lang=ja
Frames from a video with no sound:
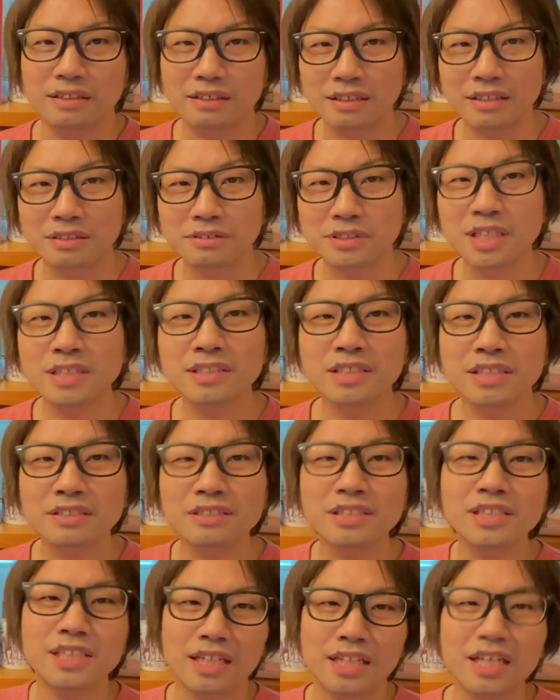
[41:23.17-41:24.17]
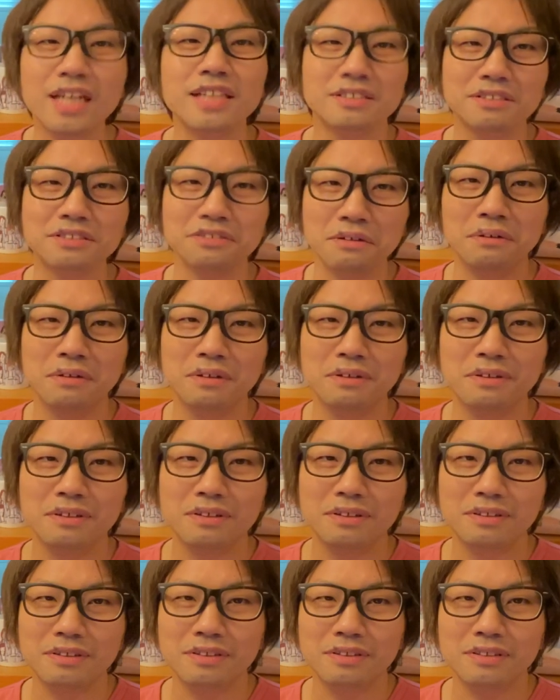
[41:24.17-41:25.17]
あの全然好きじゃないんですよ。
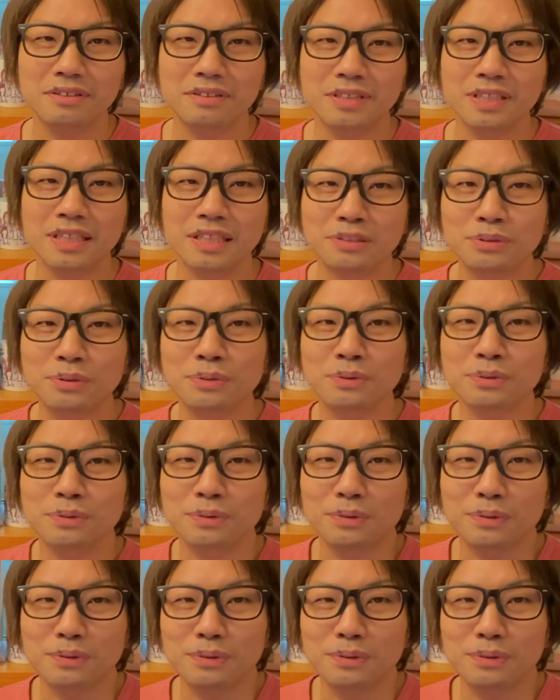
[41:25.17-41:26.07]
あの外